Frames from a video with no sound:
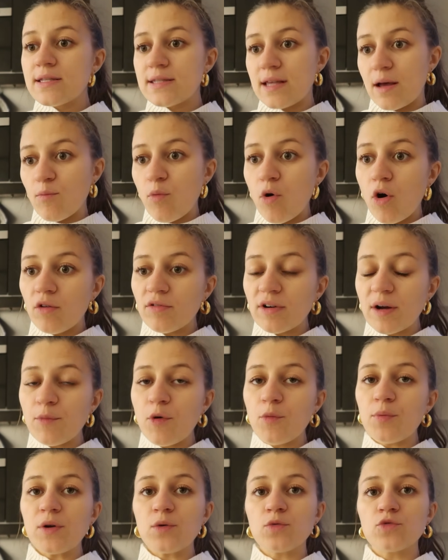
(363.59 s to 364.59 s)
Ça me prend
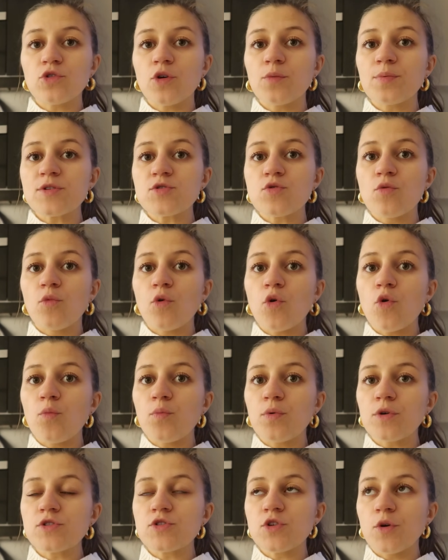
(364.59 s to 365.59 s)
vraiment pas longtemps parce que mon
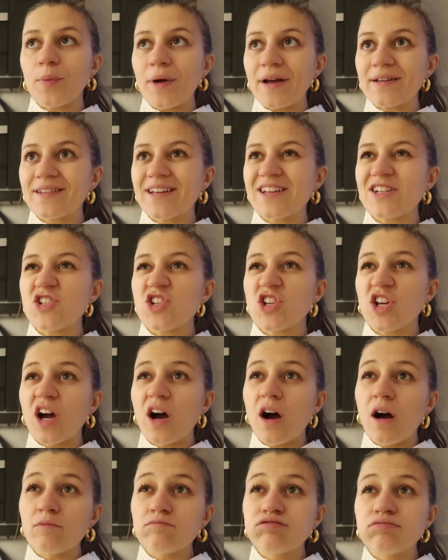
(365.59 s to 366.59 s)
compost en partage est
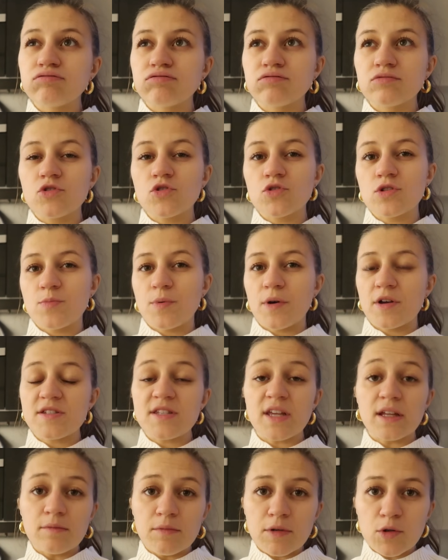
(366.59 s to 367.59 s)
à, je sais pas,
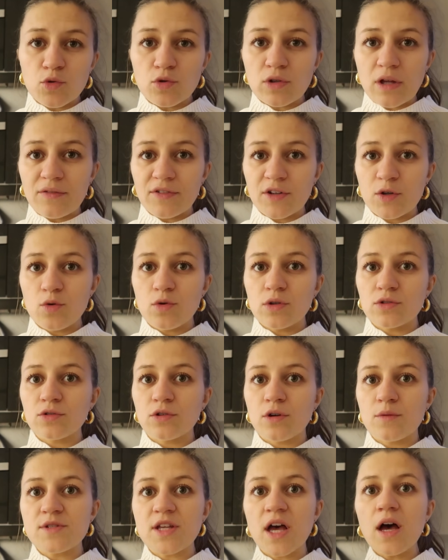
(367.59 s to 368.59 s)
7 minutes à vélo, un
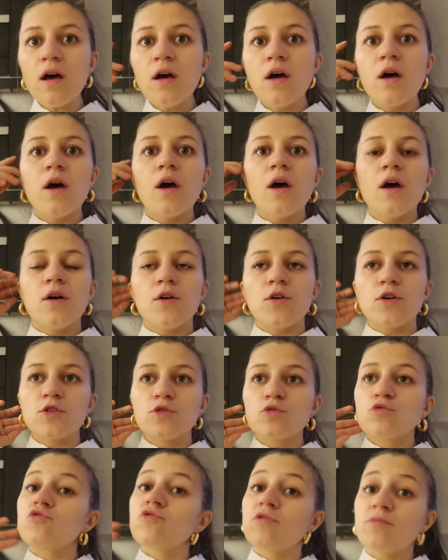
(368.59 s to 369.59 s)
truc comme ça. Euh,
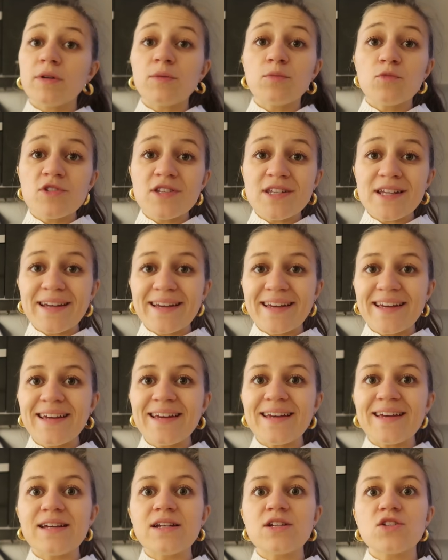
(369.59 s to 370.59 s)
donc je vais mettre mon
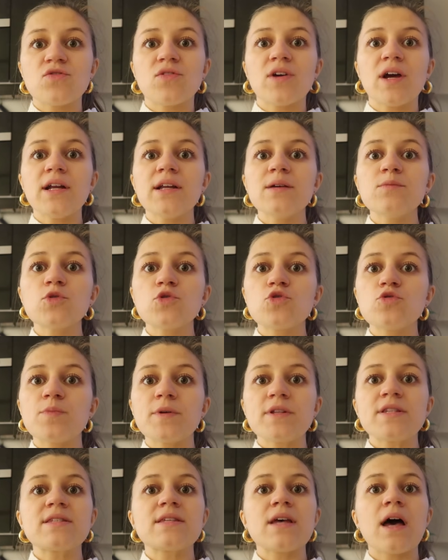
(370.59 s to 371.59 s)
ciré et je vais aller
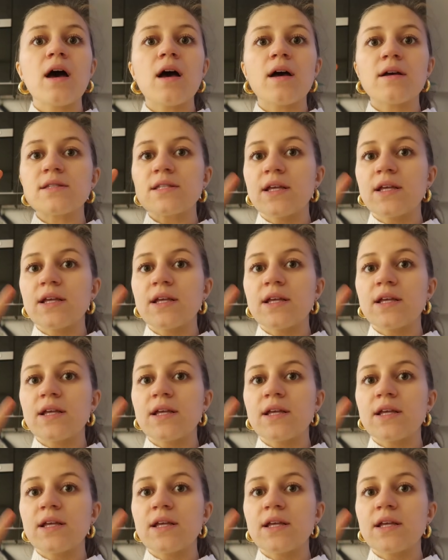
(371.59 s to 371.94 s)
m'occuper de ça.